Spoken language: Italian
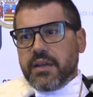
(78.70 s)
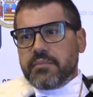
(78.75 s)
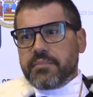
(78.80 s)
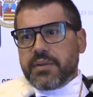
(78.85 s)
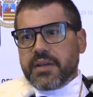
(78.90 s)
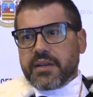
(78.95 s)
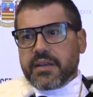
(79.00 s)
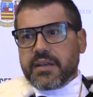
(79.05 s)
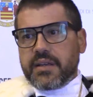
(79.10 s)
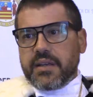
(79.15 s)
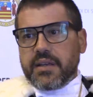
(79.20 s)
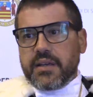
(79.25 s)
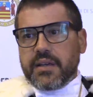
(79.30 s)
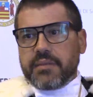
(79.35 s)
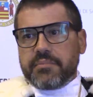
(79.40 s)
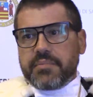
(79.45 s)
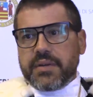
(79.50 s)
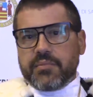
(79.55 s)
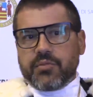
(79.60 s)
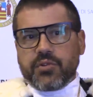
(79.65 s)
perché
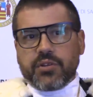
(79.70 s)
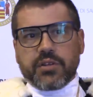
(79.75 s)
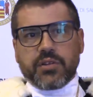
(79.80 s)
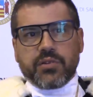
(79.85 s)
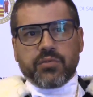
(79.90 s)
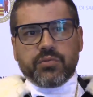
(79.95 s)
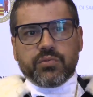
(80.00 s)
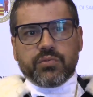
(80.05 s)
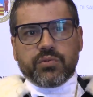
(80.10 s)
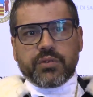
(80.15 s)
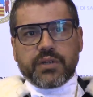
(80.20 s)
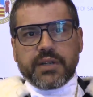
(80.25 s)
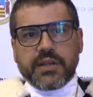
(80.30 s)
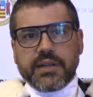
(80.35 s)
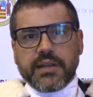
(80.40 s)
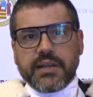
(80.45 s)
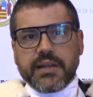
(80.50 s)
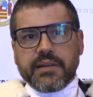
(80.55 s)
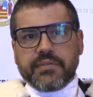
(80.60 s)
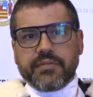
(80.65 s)
abbiamo ritenuto
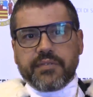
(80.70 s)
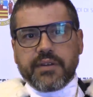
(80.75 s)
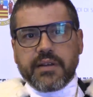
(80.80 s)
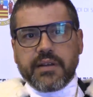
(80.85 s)
che la,